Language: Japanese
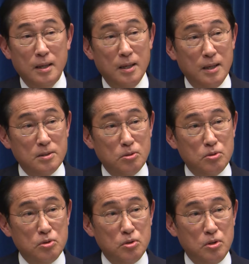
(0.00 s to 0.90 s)
えー、
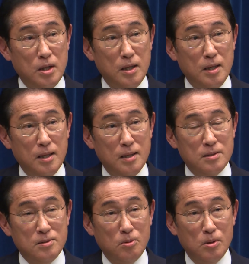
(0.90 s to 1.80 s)
そして
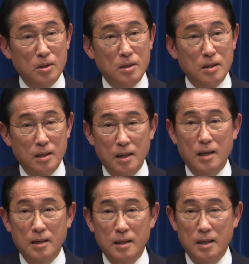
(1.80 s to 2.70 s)
それか
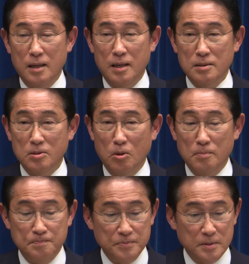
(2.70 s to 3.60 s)
らあ
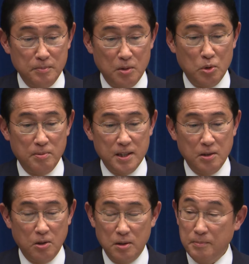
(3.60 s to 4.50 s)
と、まあ、これま
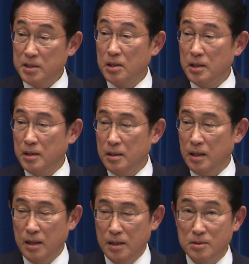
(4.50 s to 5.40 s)
での3年、
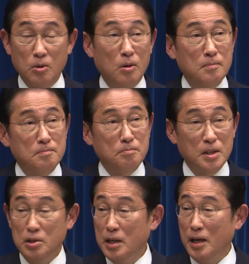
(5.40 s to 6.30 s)
えーと
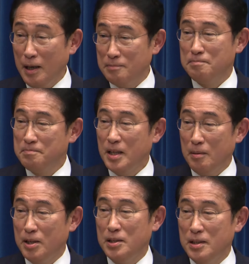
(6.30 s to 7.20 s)
2年半
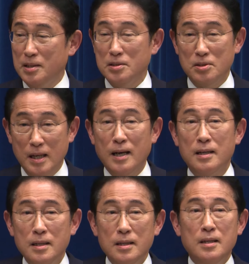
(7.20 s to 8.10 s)
余りですが、
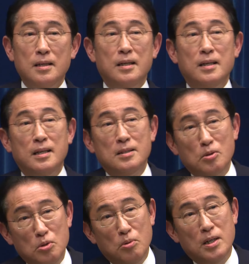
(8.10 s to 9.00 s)

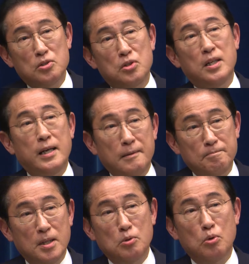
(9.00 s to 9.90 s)
評価して
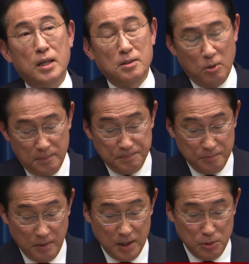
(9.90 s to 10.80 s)
どうか
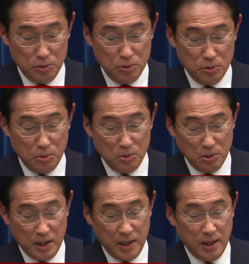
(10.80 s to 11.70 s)
というこ
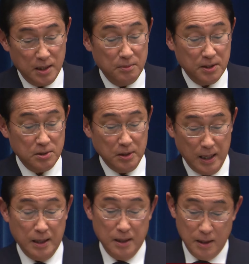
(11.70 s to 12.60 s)
とであります
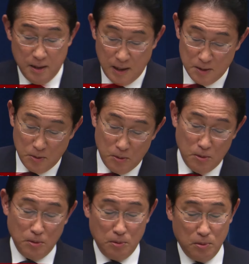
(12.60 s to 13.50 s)
が、
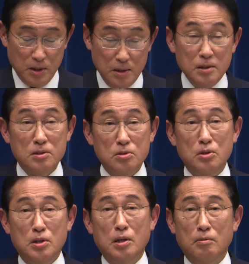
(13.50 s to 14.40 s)
これにつ
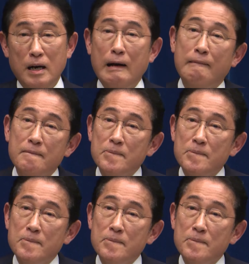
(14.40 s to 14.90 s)
いては、